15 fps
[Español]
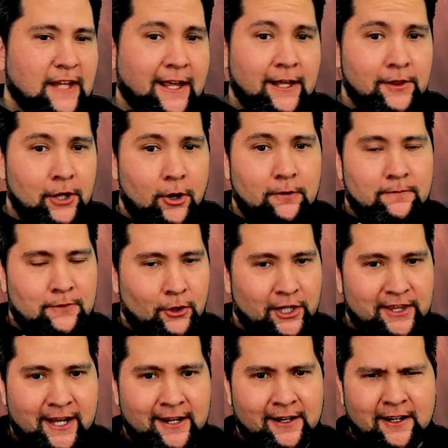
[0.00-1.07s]
No, no
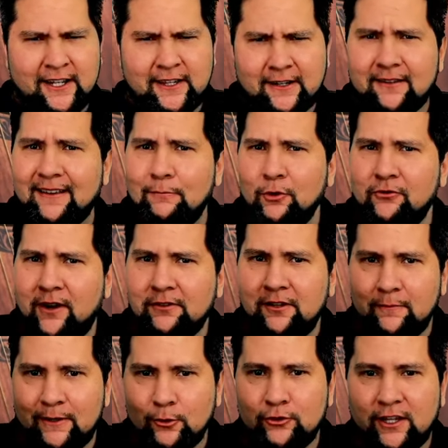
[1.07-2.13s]
guitarra. Guitarra está muy fácil
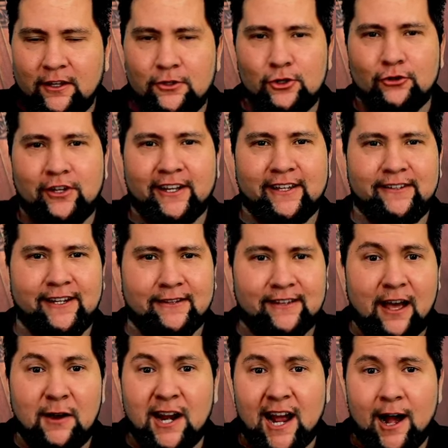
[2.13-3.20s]
para ustedes. Yo sé que sí la
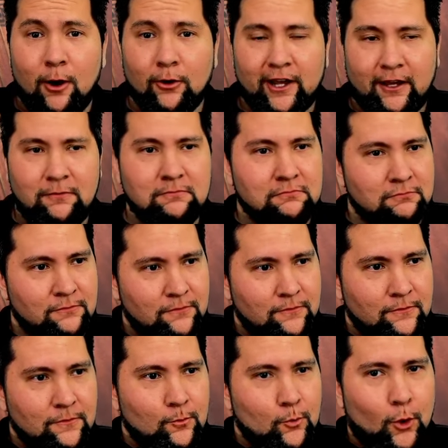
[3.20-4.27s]
saben, aunque,
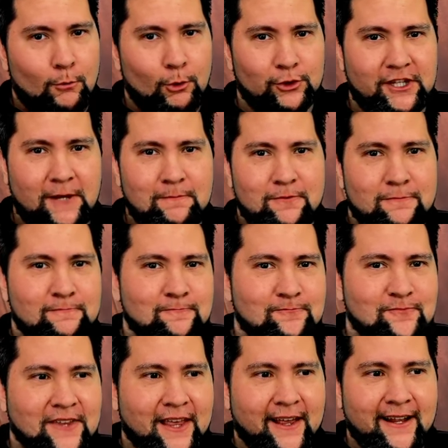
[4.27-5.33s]
como tip,
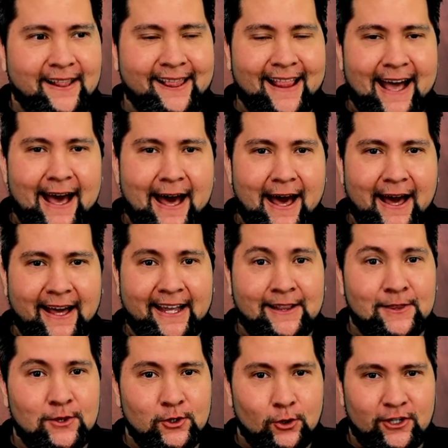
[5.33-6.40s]
la
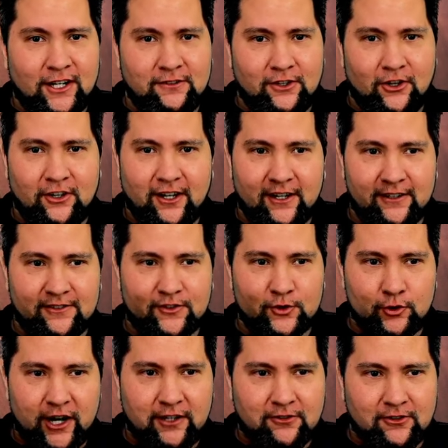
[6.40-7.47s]
entonación, el
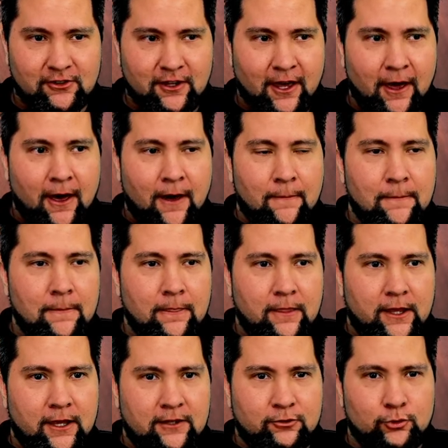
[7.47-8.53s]
stress,
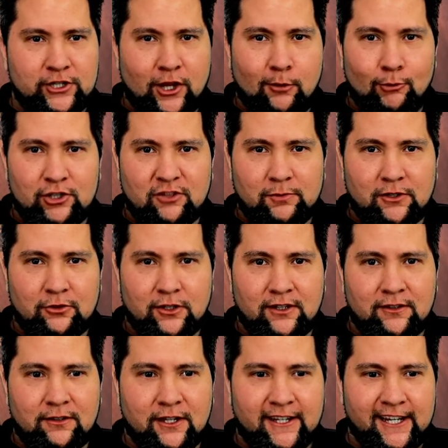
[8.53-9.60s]
he escuchado a muchas personas
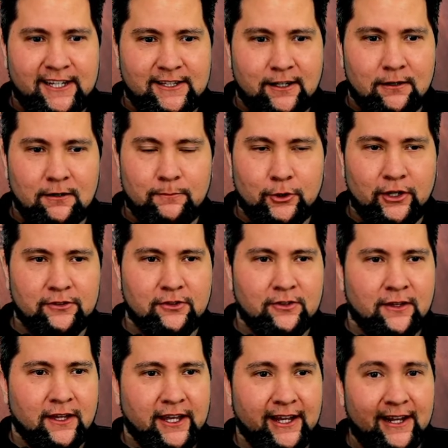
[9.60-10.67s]
decir guitar, pero es
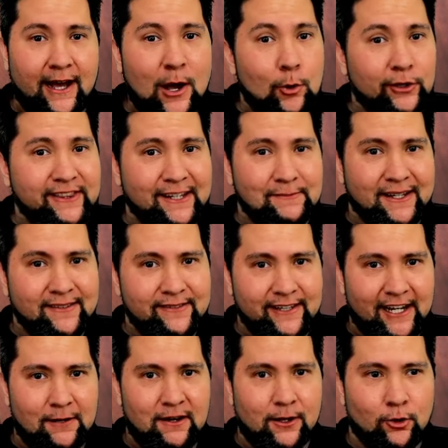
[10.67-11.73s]
en la última
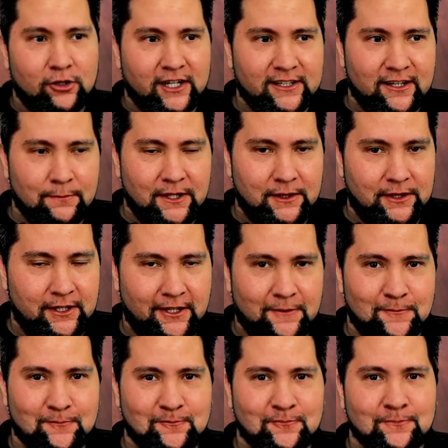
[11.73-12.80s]
sílaba correctamente.
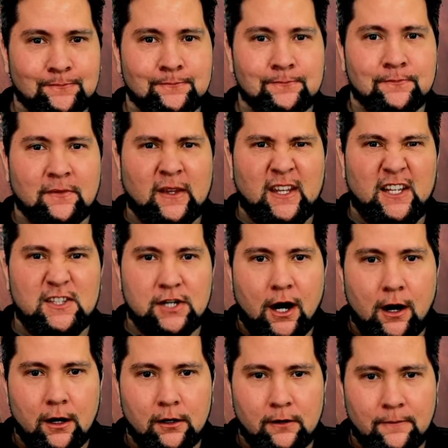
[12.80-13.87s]

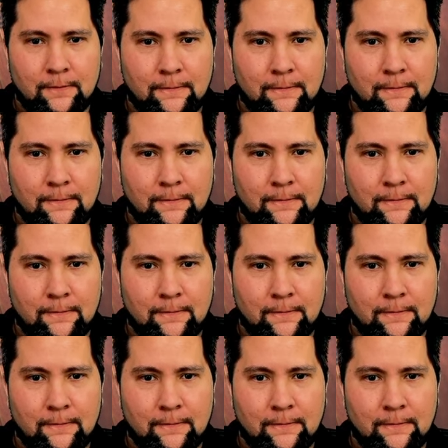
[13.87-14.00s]
Guitar